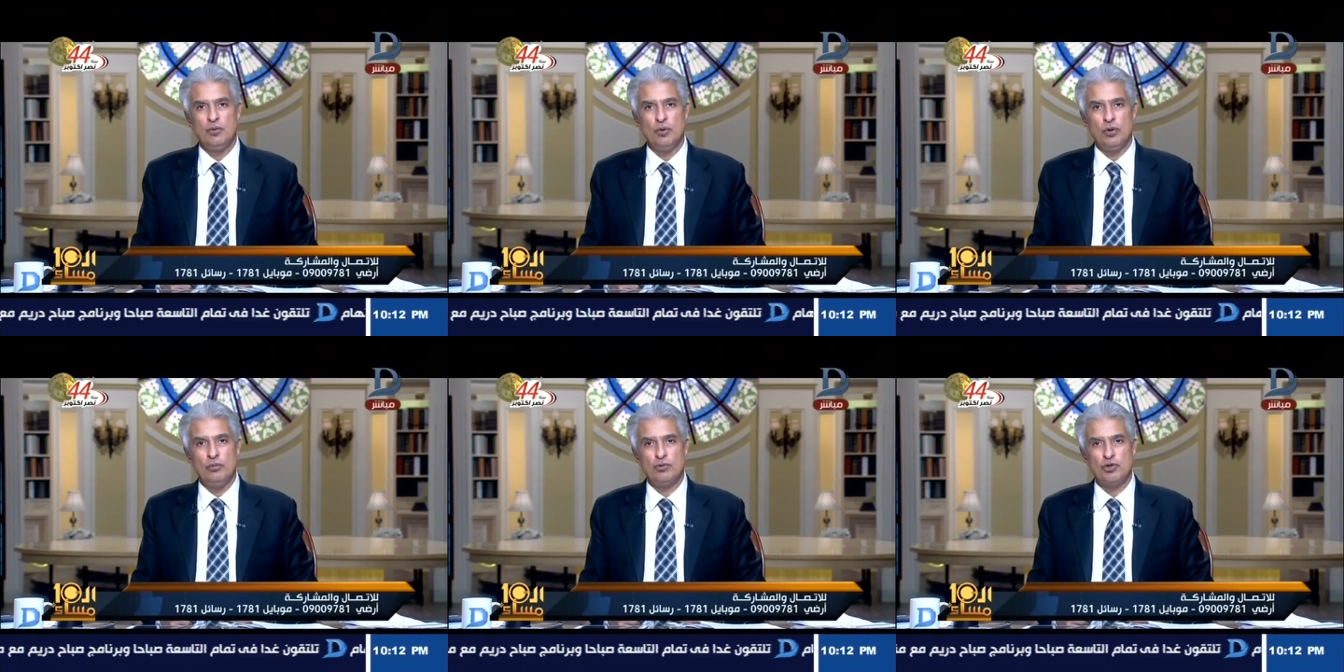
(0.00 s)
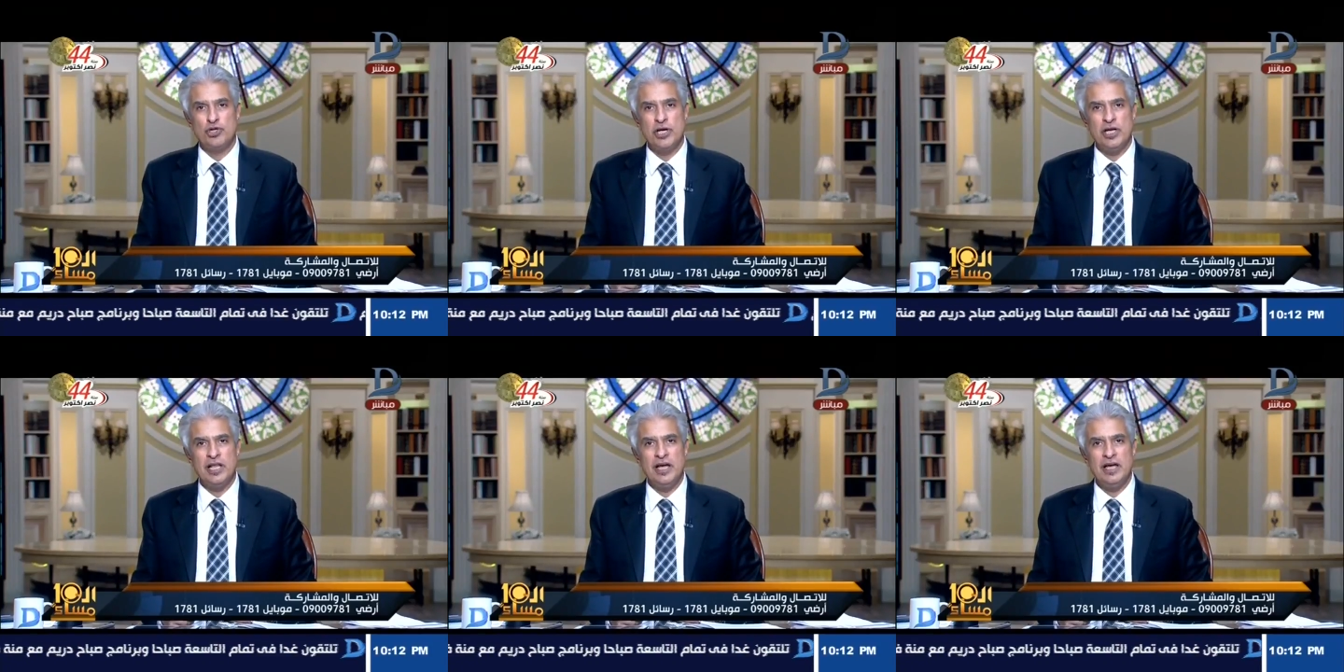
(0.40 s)

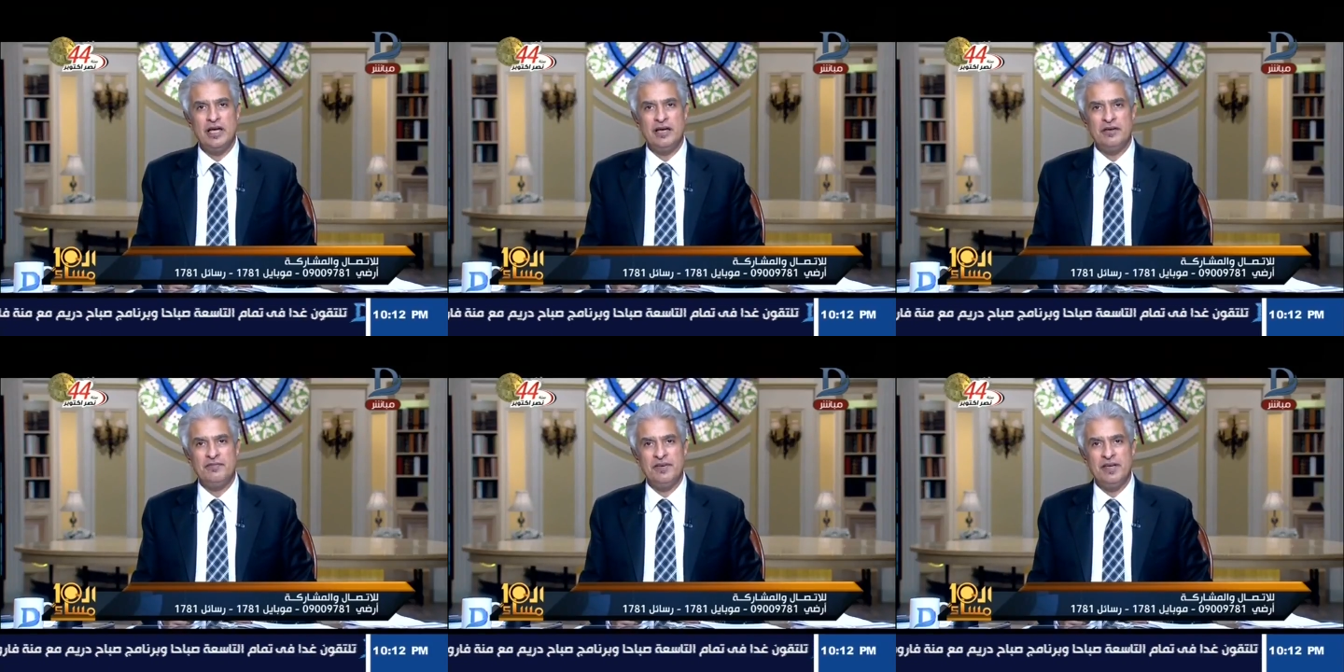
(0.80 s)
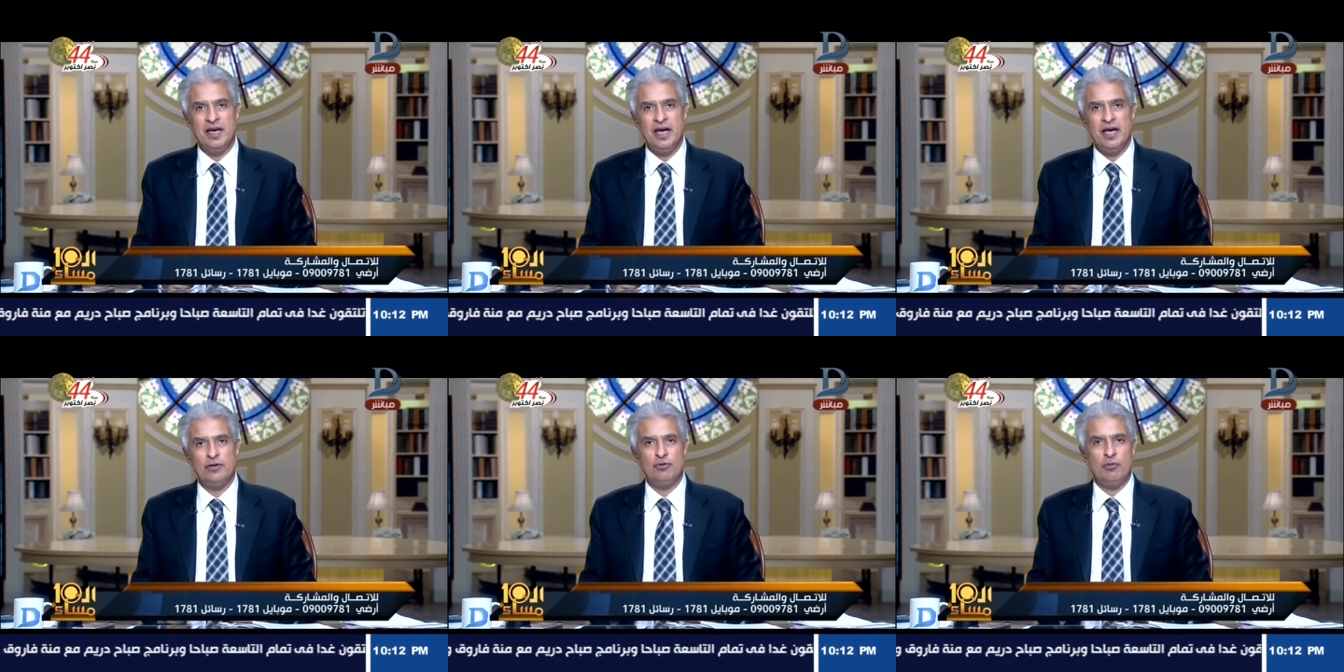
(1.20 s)
والمشكله
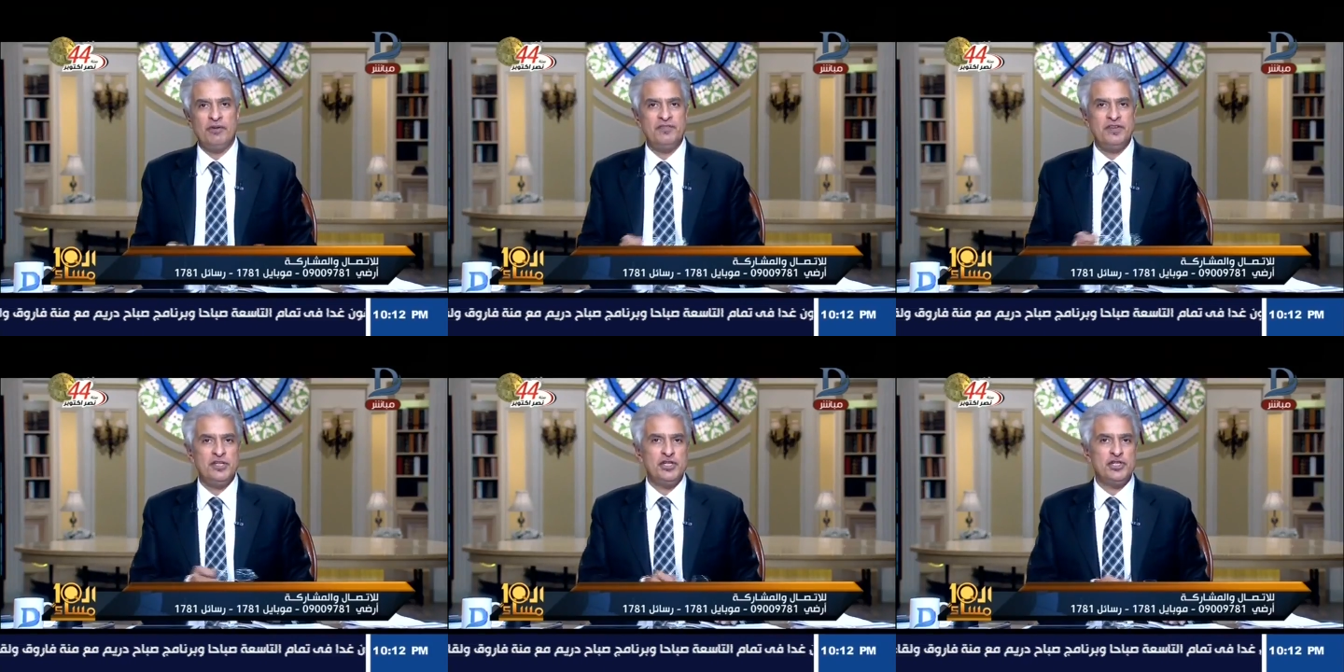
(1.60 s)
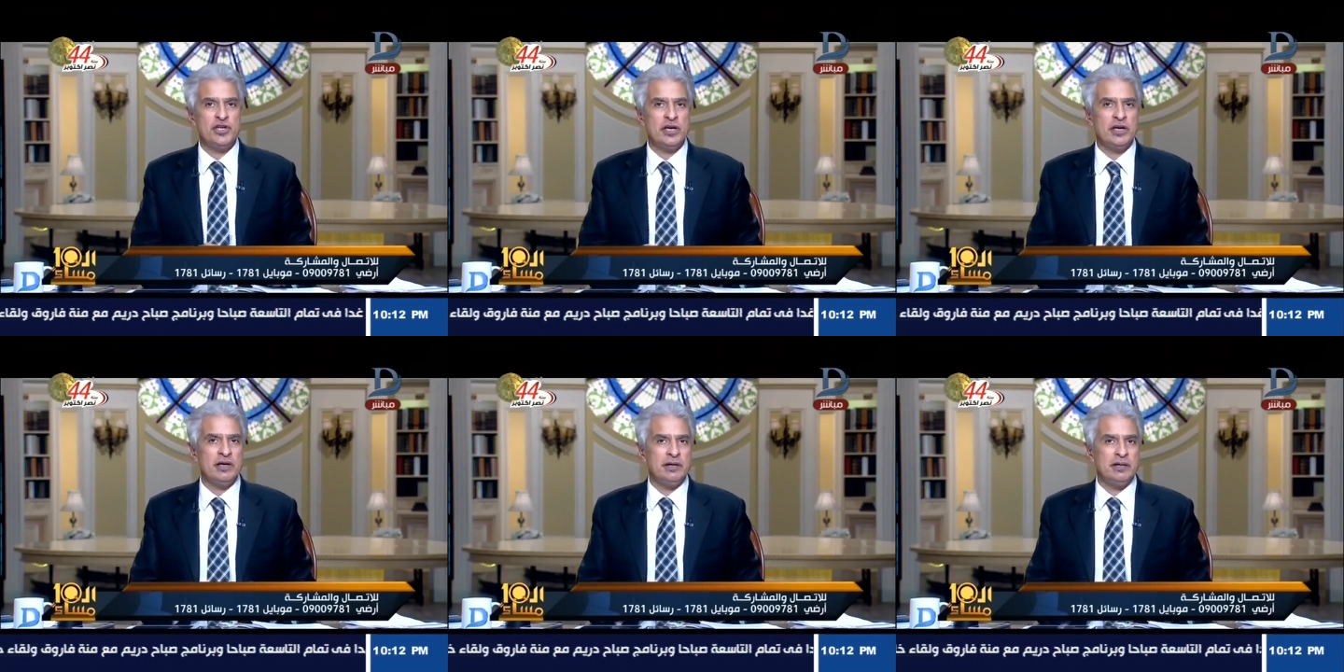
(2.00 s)
فيها انه ما
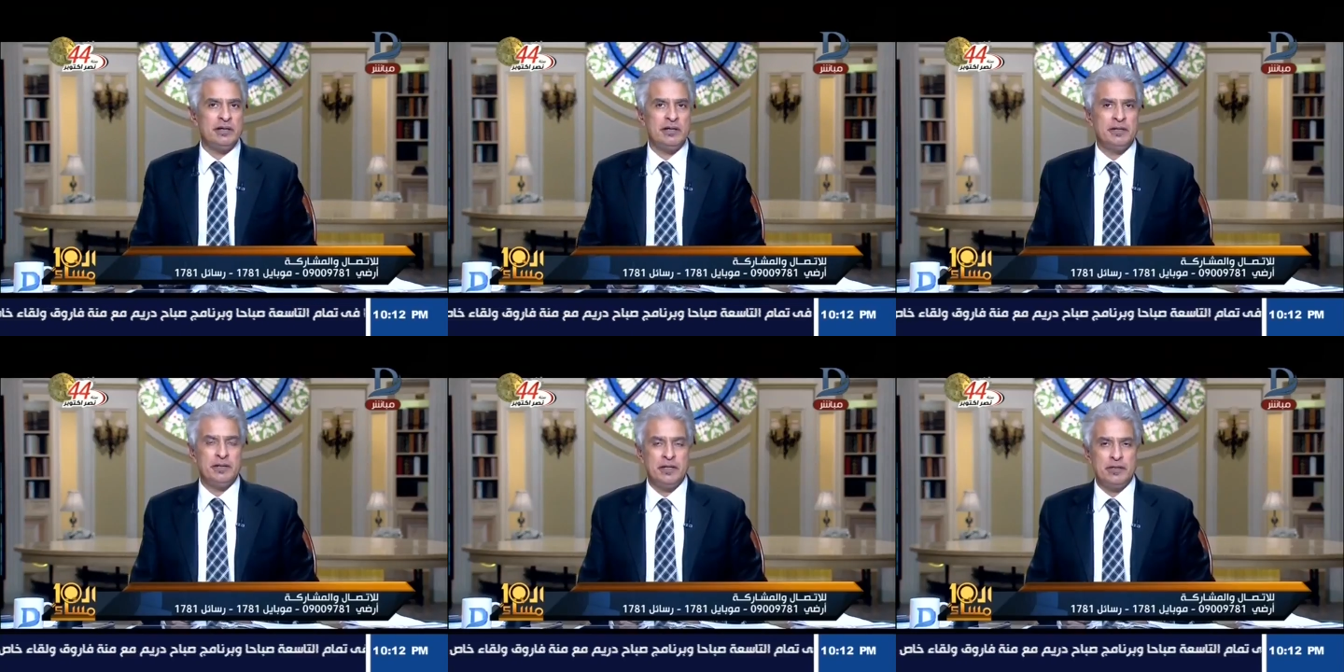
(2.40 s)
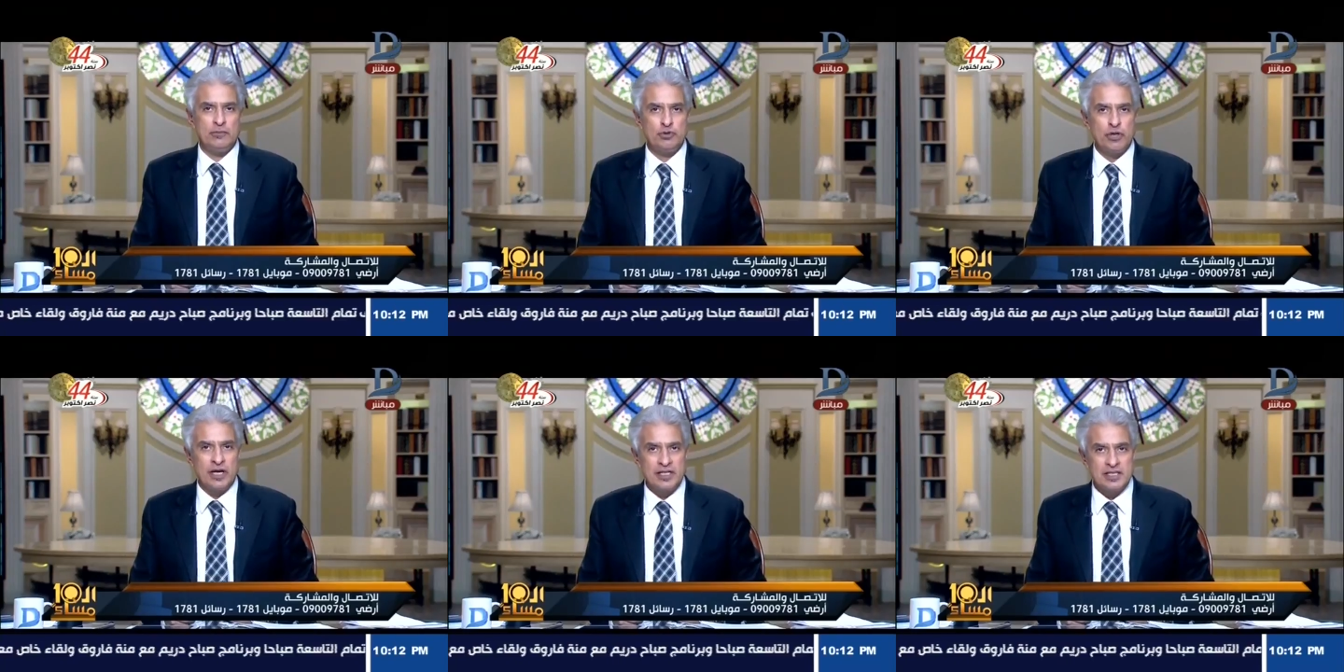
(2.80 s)
فيش آه،
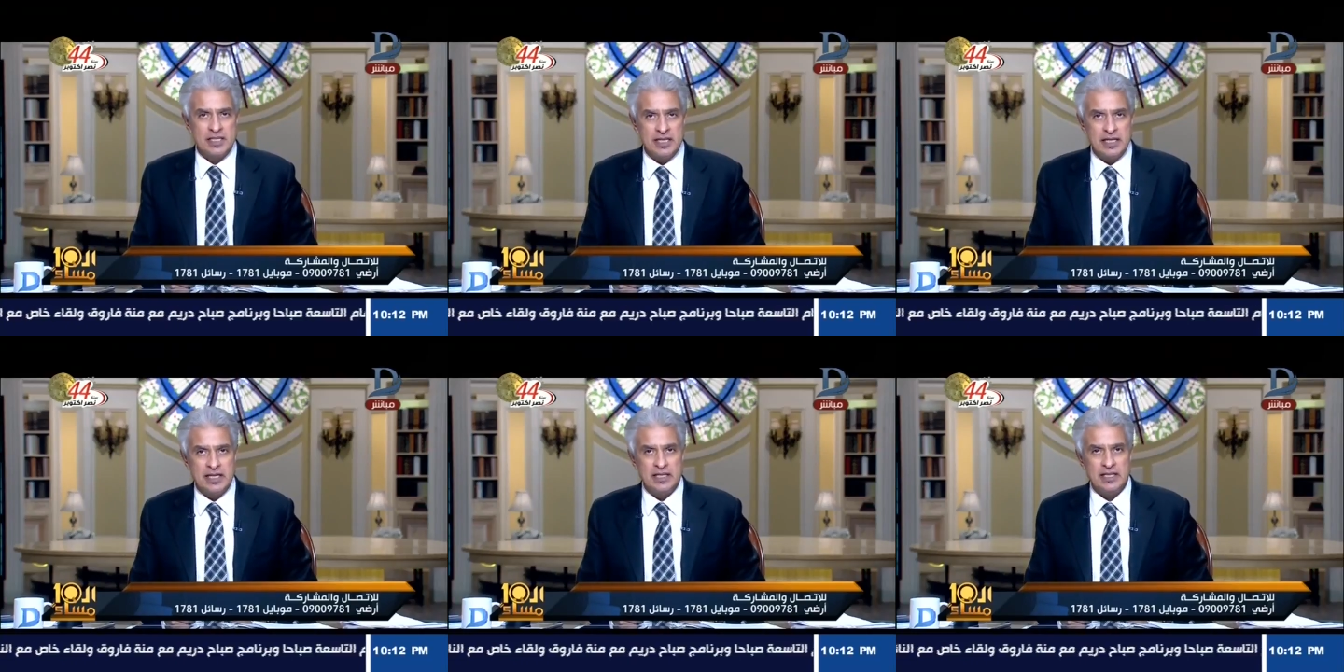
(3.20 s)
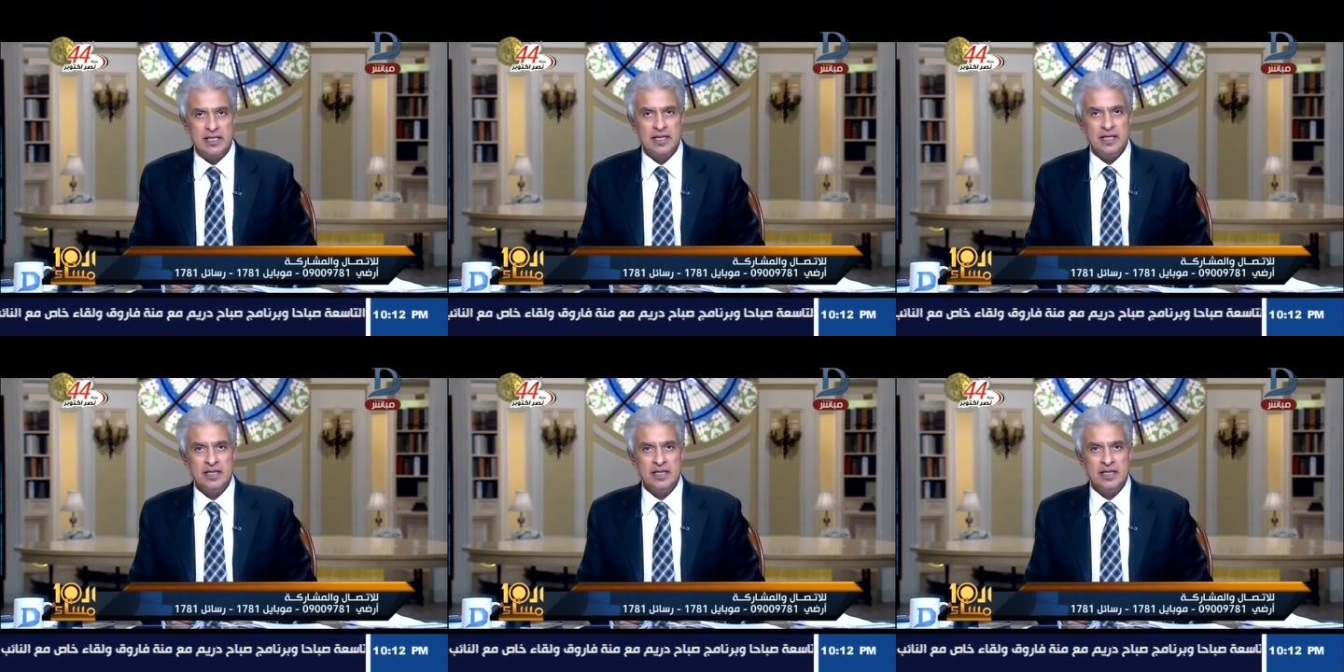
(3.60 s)
مدرسين